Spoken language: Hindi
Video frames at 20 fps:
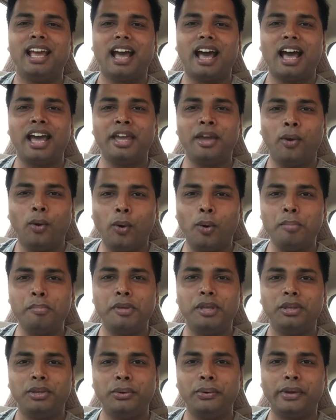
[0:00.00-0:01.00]
I hope
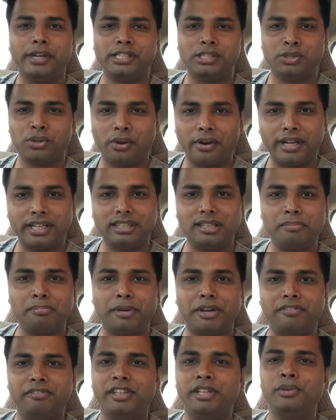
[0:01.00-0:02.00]
you enjoyed the
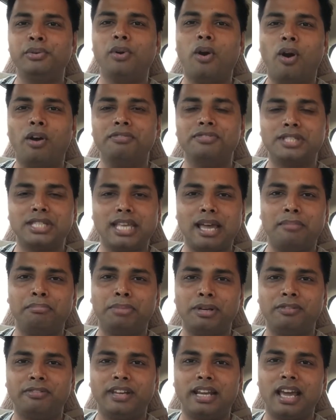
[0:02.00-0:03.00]
preview of
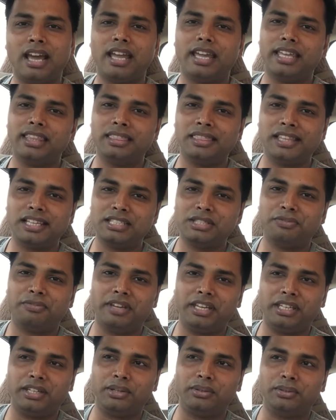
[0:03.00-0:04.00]
सैम्पल विला इन दिस
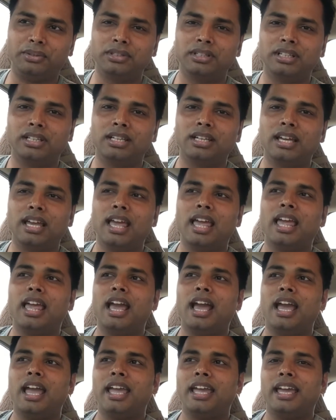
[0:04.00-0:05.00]
वीडियो
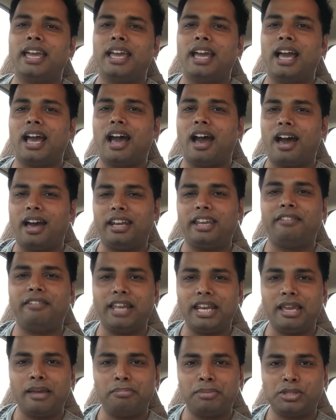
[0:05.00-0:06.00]
आने
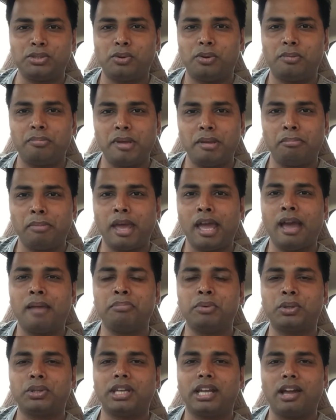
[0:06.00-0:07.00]
वाले एपिसोड में मैं
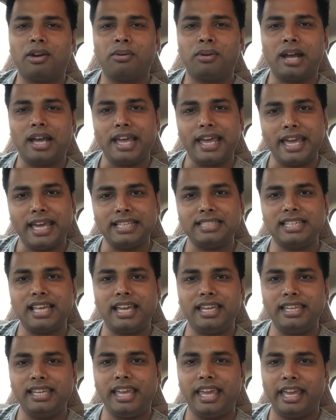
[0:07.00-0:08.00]
आपको दिखाऊंगा ऐसा
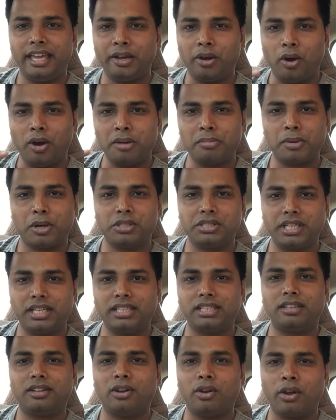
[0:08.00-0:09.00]
ही एक और
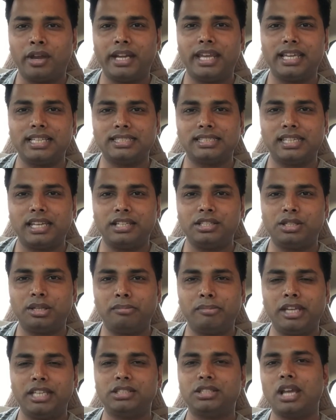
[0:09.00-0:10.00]
प्रोजेक्ट नोएडा एक्सटेंशन
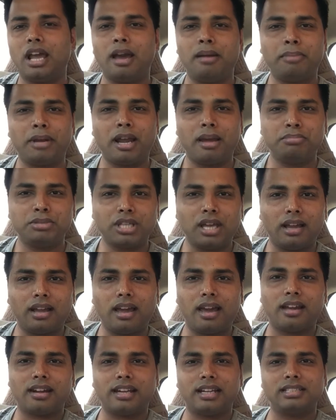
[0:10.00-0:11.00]
में जहां पर आप
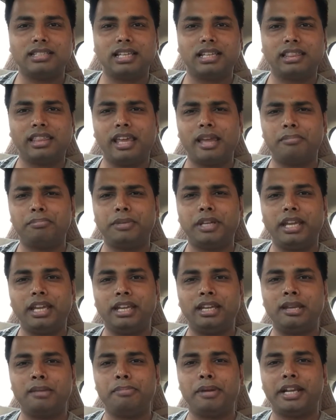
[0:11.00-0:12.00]
साकार कर सकते हैं अपने
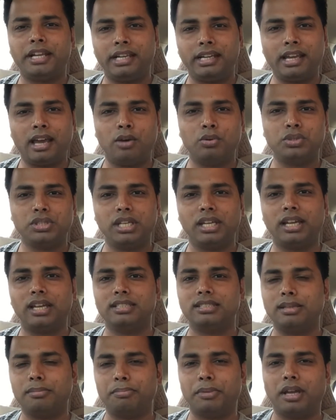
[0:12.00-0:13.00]
इंडिपेंडेंट हाउसिंग
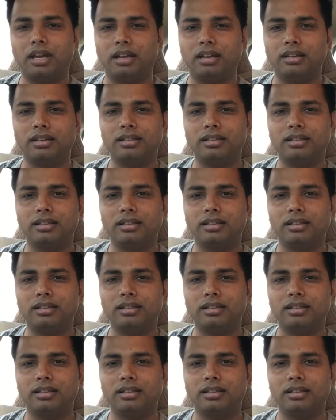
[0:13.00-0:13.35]
का सपना